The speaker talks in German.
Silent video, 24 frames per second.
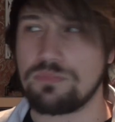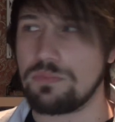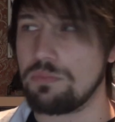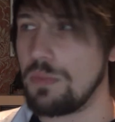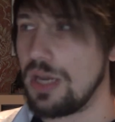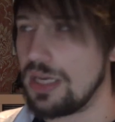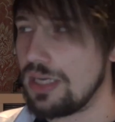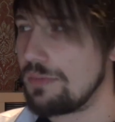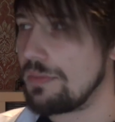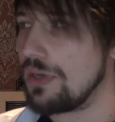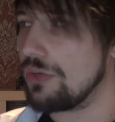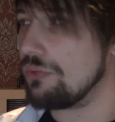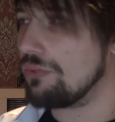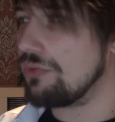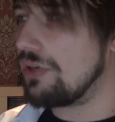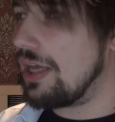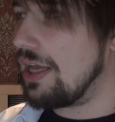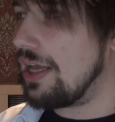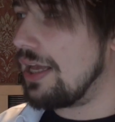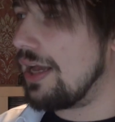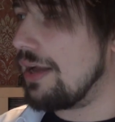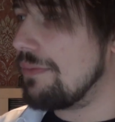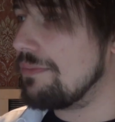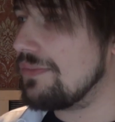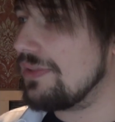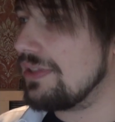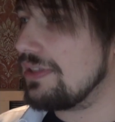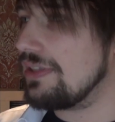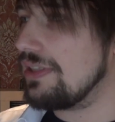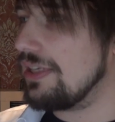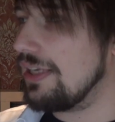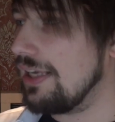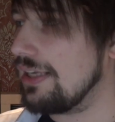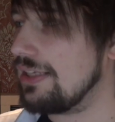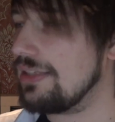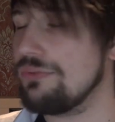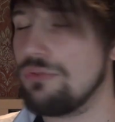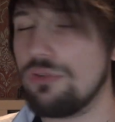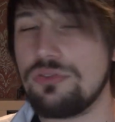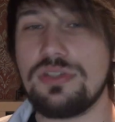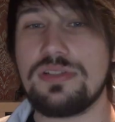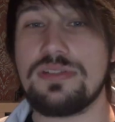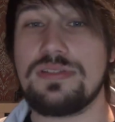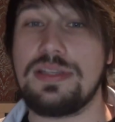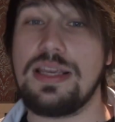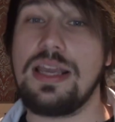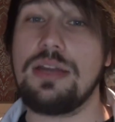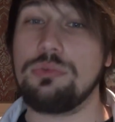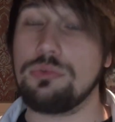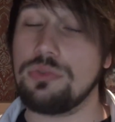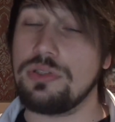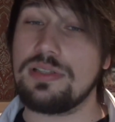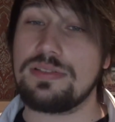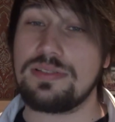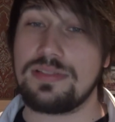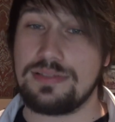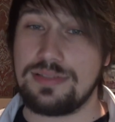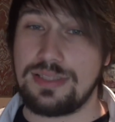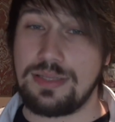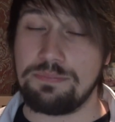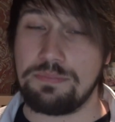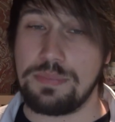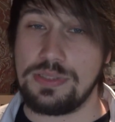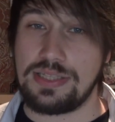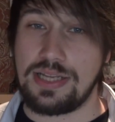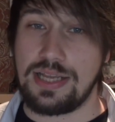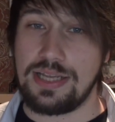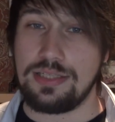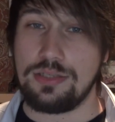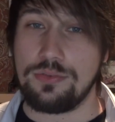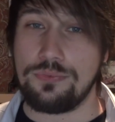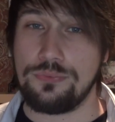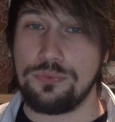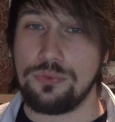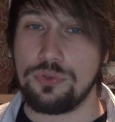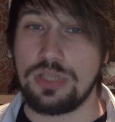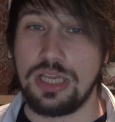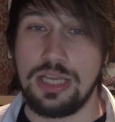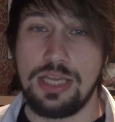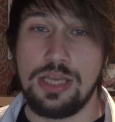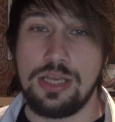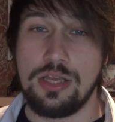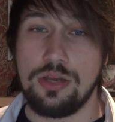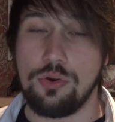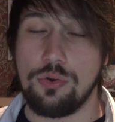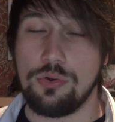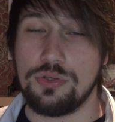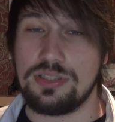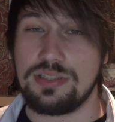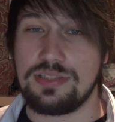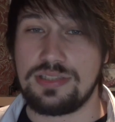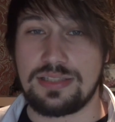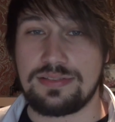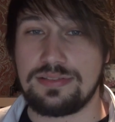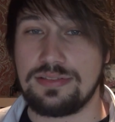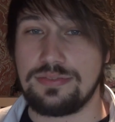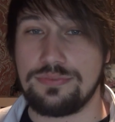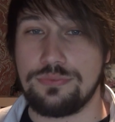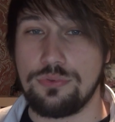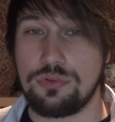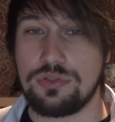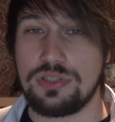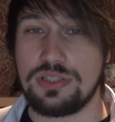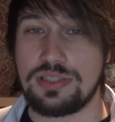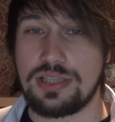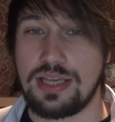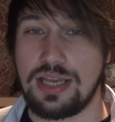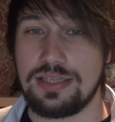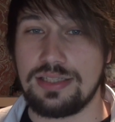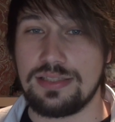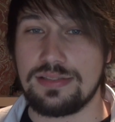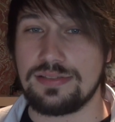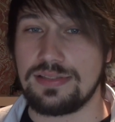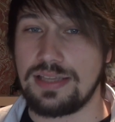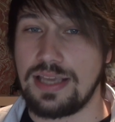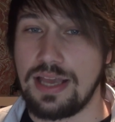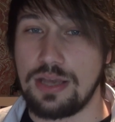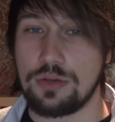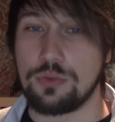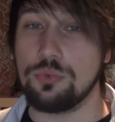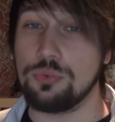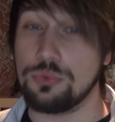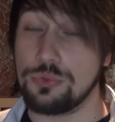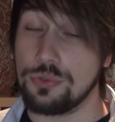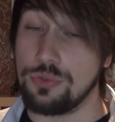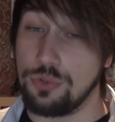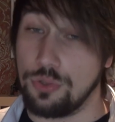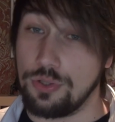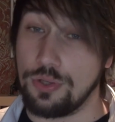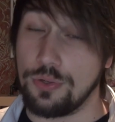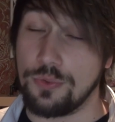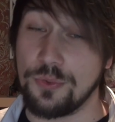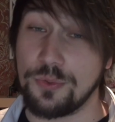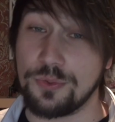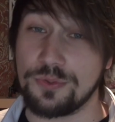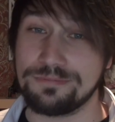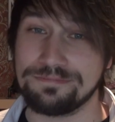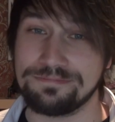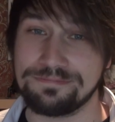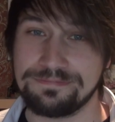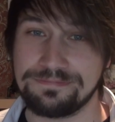Meiner Meinung nach haben sich die Gags wirklich sehr gut in das Gesamtbild eingefügt und das ist wirklich eine sehr gute Neuerung.